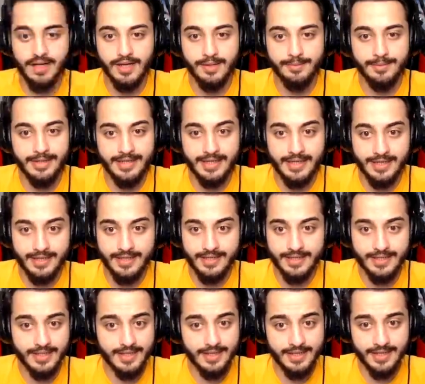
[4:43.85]
ABK
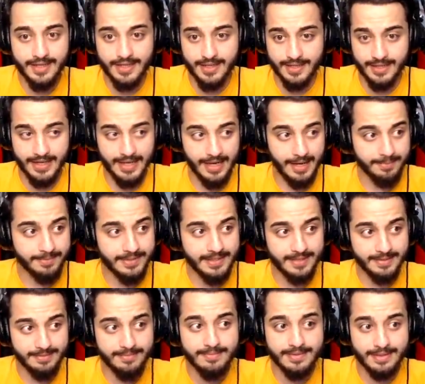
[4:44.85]
inana. Ne
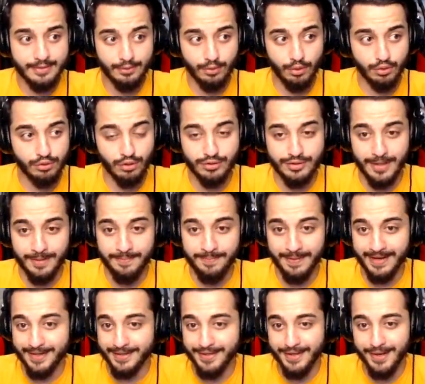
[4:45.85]
yaptım? Rozok
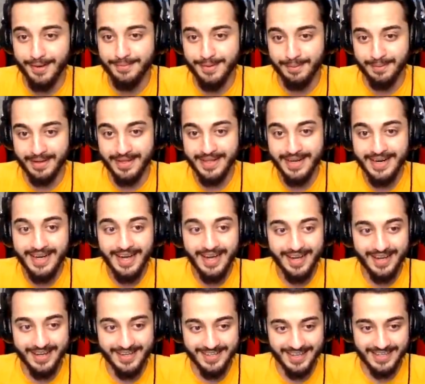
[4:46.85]
Tepe'ye gidiyordu ben.
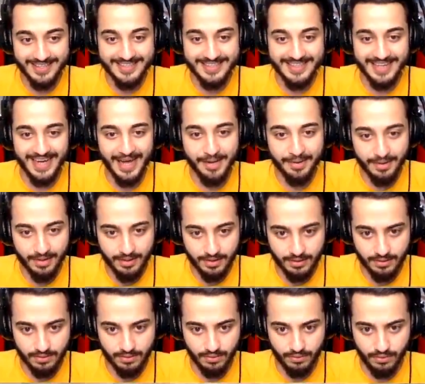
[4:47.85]
Allah aşkına ar...
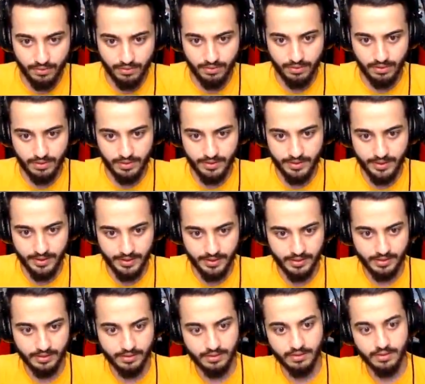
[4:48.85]
Aha.
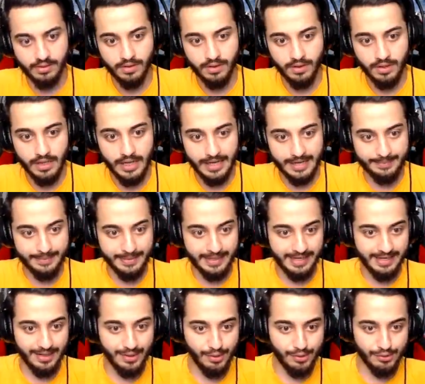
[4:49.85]

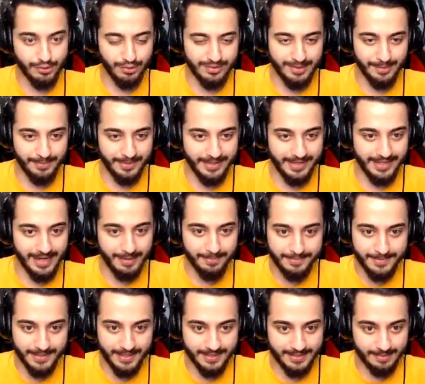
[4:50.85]
Arbeletle Rozok Tepe'de ne
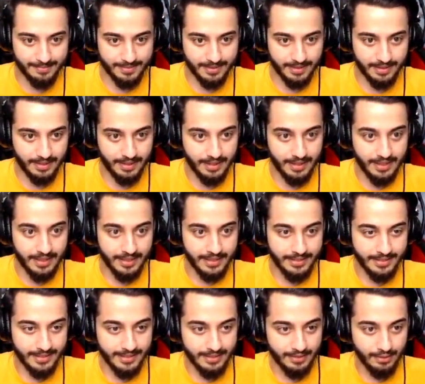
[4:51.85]
yapacaksam...
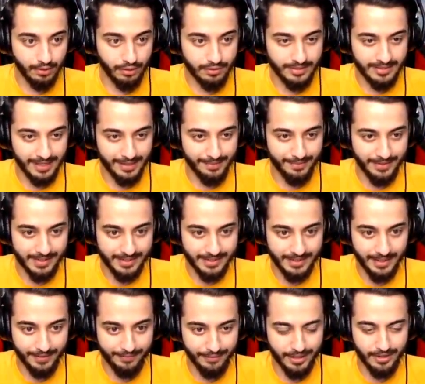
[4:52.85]
Şimdi dostlar bakın
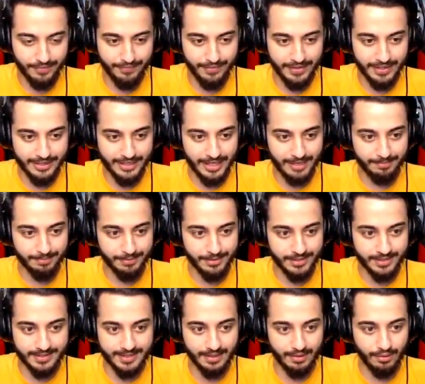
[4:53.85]
kafa kafaya
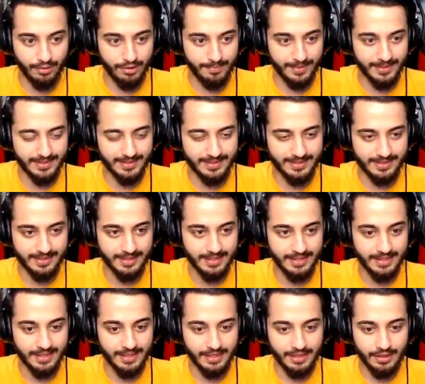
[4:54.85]
çarpışırsak olmaz.
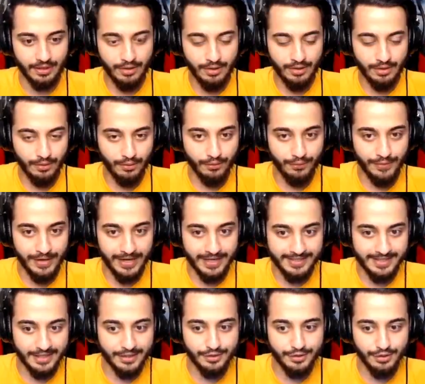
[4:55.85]

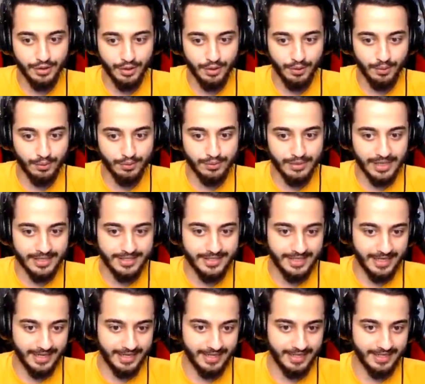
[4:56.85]
Ufaktan şöyle
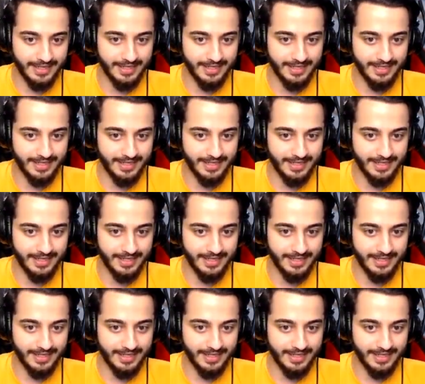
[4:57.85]
uzakça.